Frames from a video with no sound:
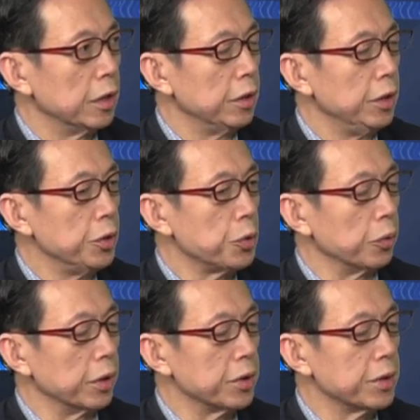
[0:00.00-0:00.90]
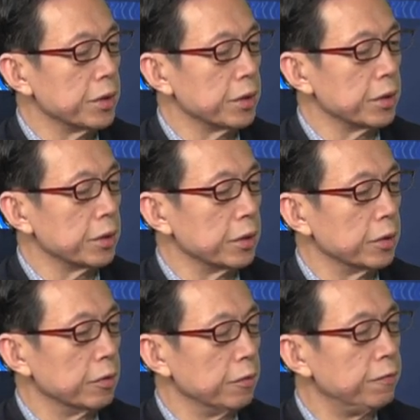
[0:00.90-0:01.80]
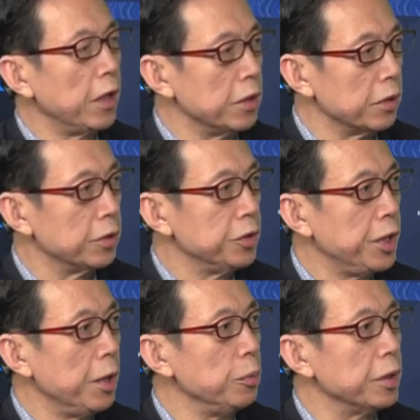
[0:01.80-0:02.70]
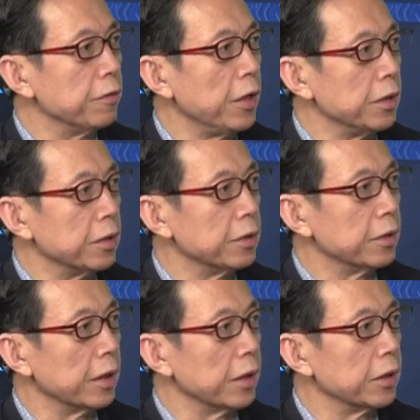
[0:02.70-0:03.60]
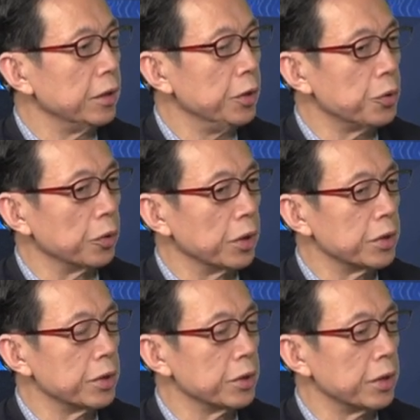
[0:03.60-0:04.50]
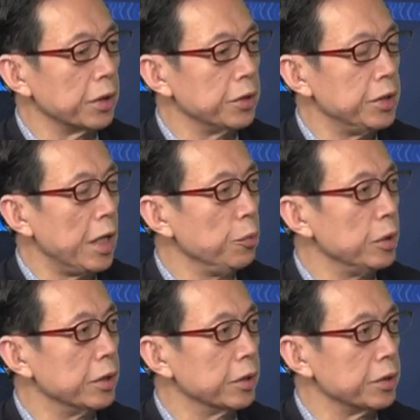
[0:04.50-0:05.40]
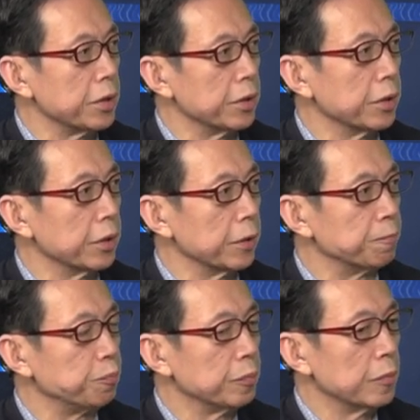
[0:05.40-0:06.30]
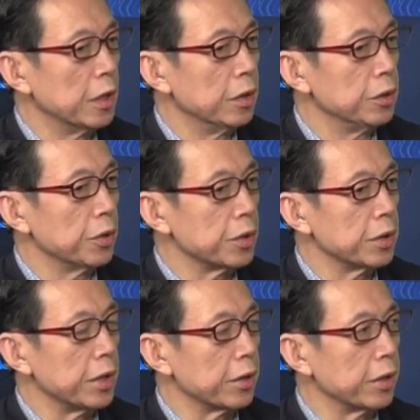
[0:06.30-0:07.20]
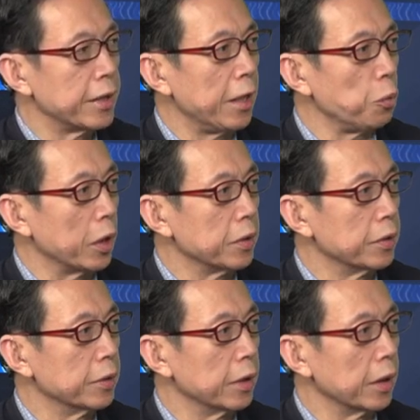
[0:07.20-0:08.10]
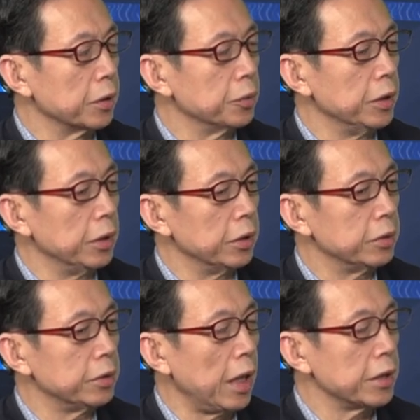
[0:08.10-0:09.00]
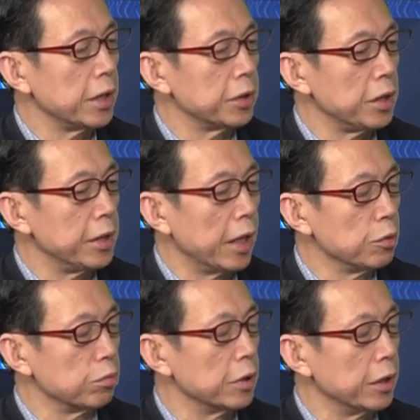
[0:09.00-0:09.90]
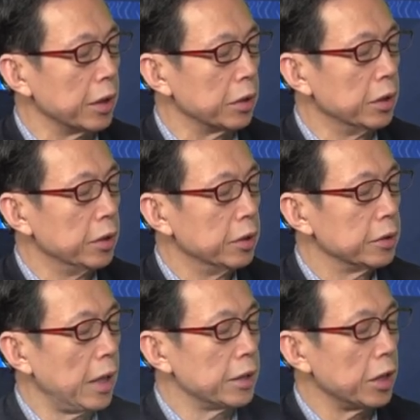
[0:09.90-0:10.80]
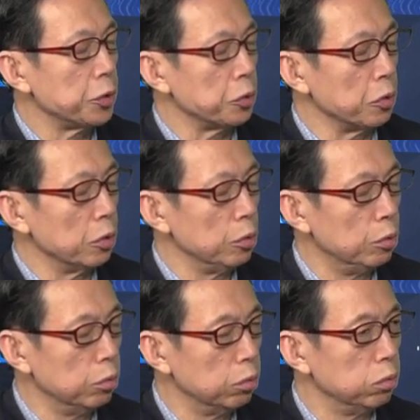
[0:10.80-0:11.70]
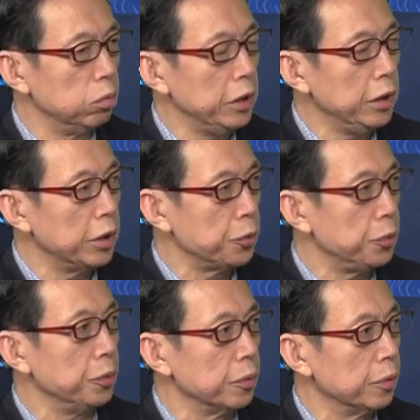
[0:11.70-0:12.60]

一种呢是犯人，监狱里的犯人啊，一种呢是这个监狱里的这个，就是这个看管啊，所以大家这两组人呢，大家就是努力的去